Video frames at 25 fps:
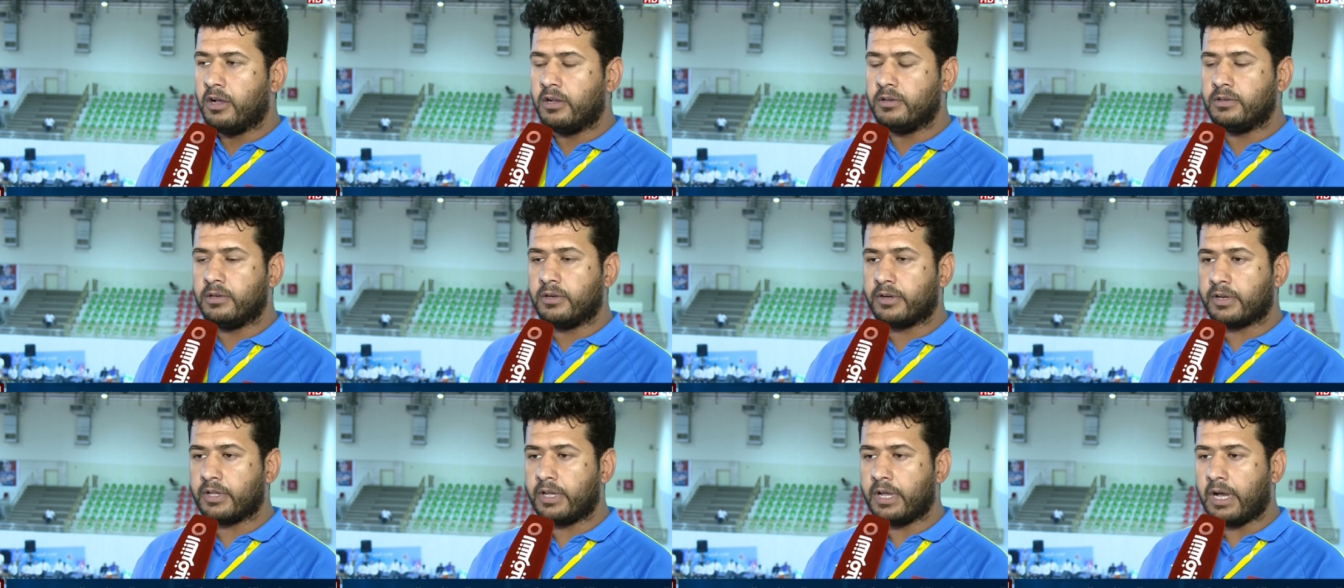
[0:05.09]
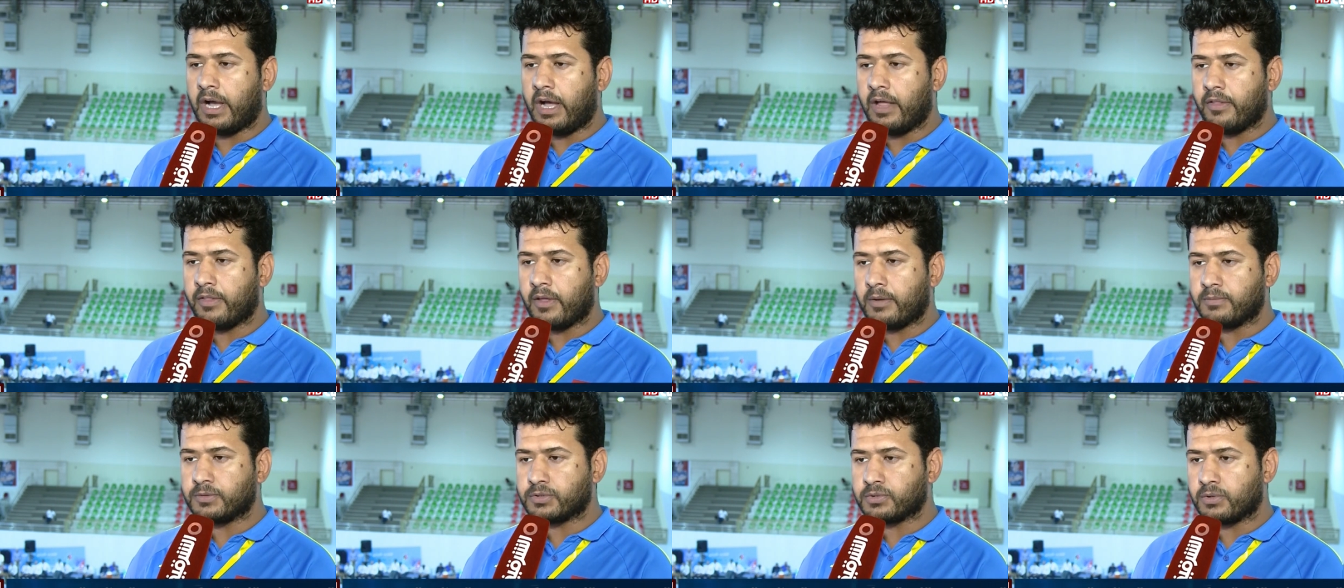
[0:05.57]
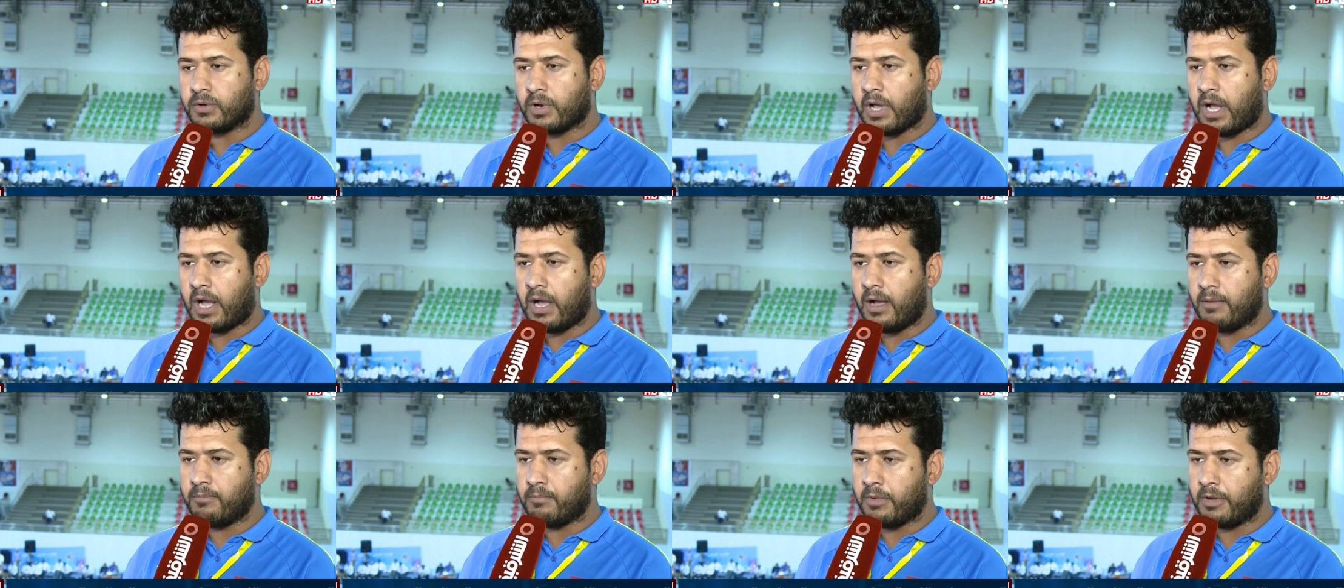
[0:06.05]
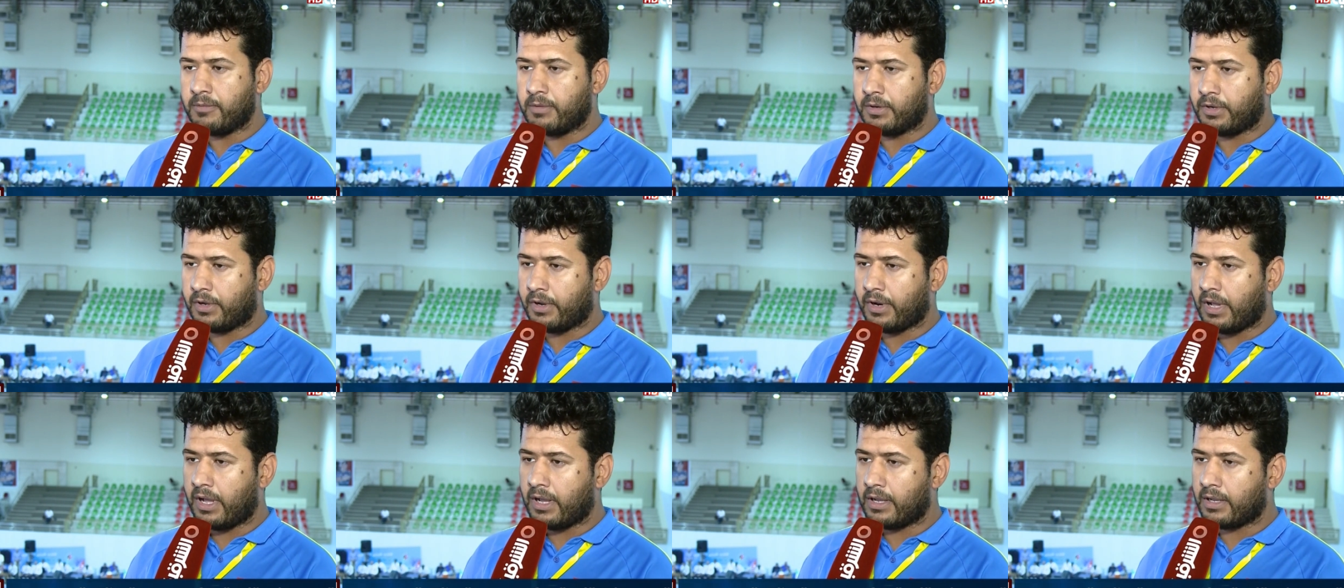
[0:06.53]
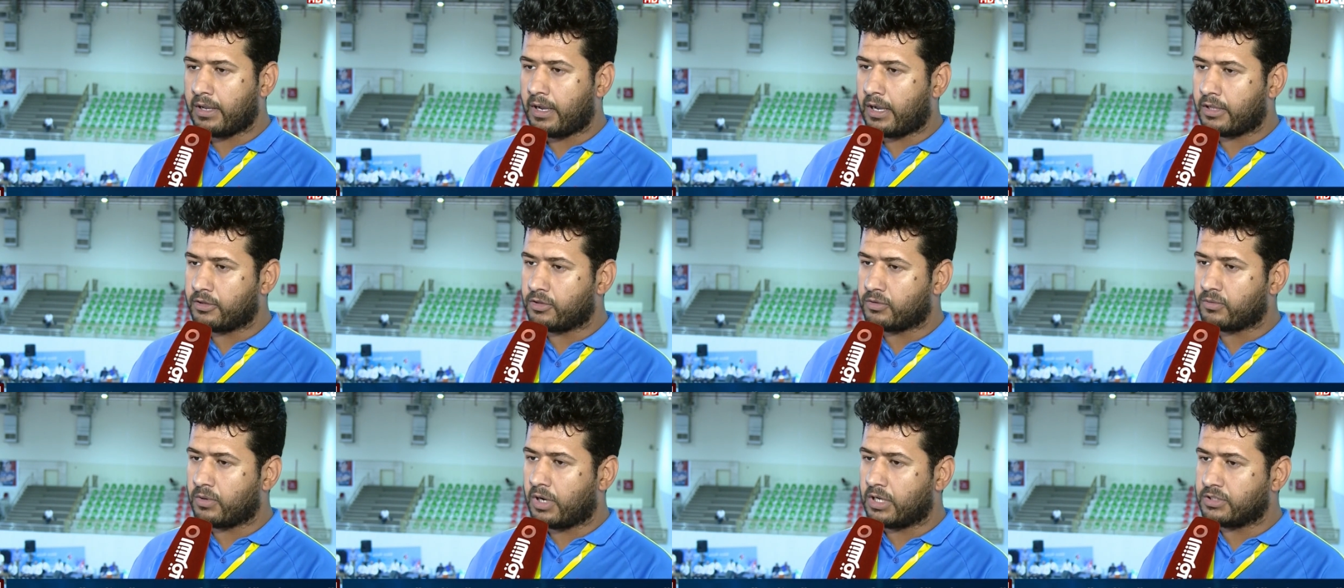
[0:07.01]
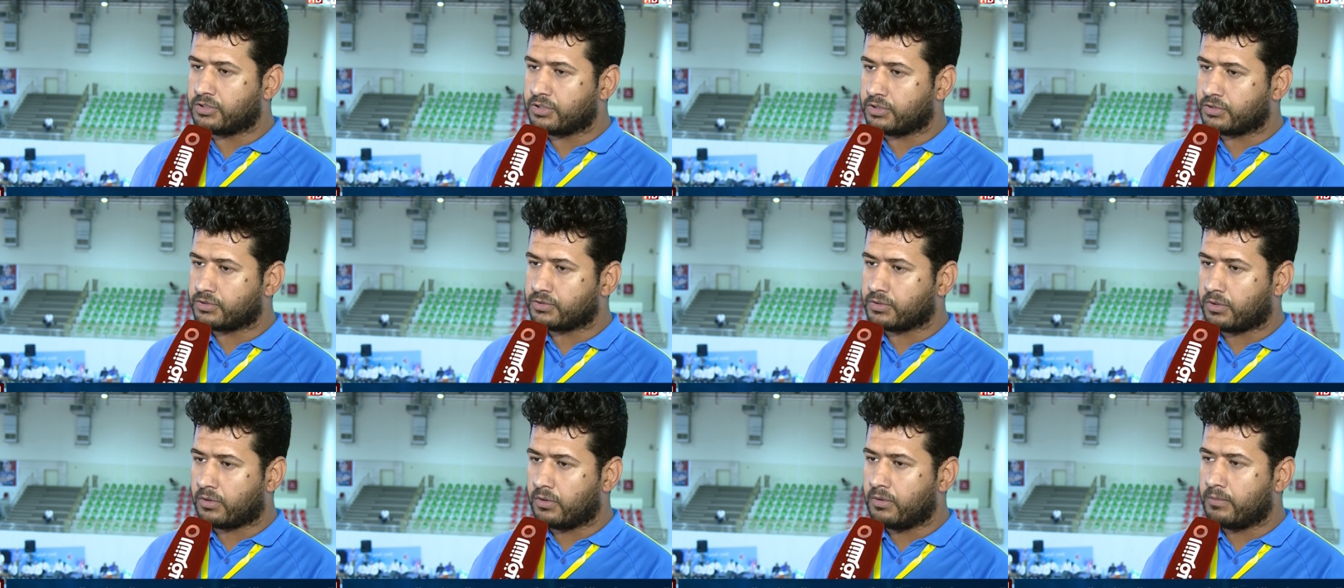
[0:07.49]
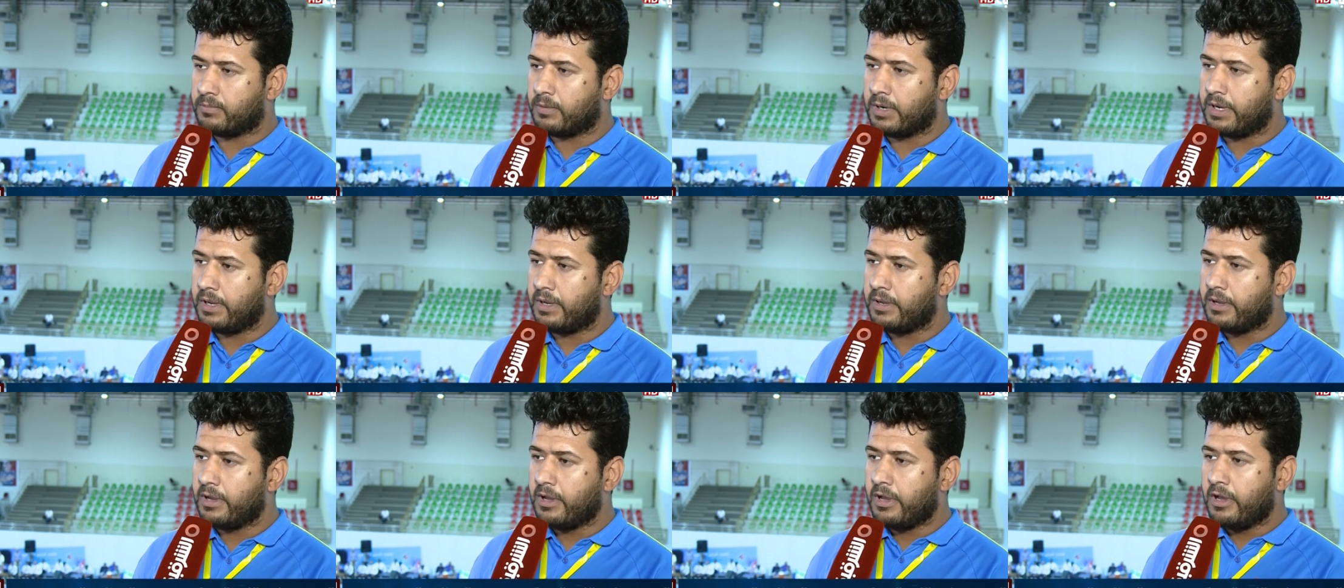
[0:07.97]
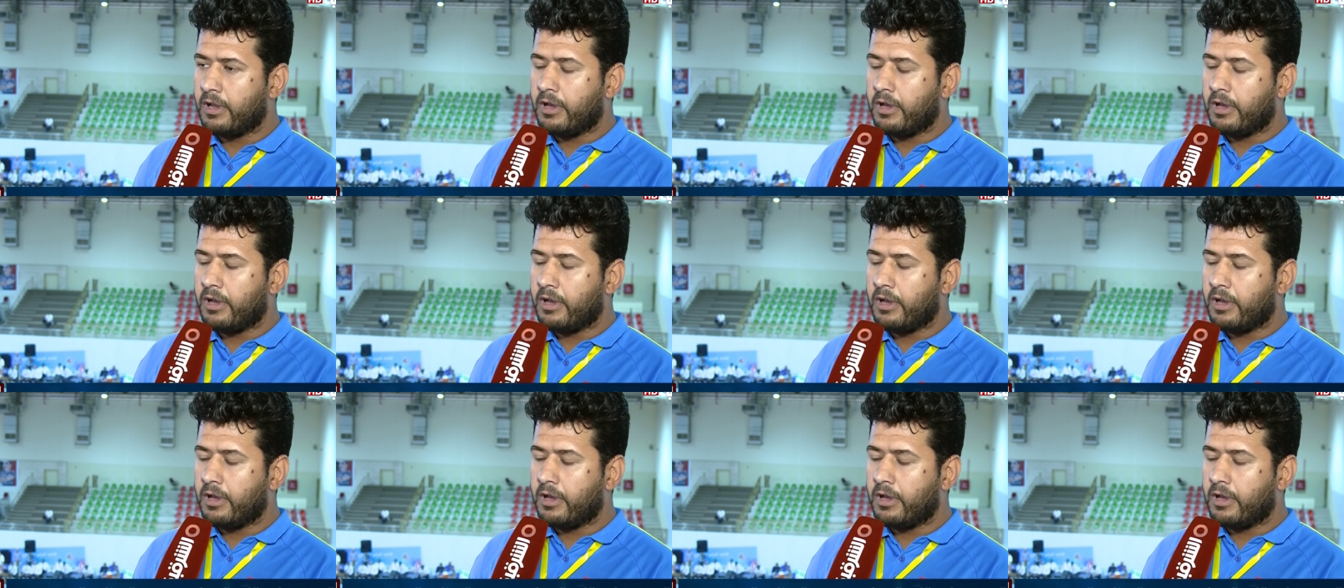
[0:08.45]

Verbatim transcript: الرياضة بصورة عامة بالعراق قاعد تواجه صعوبة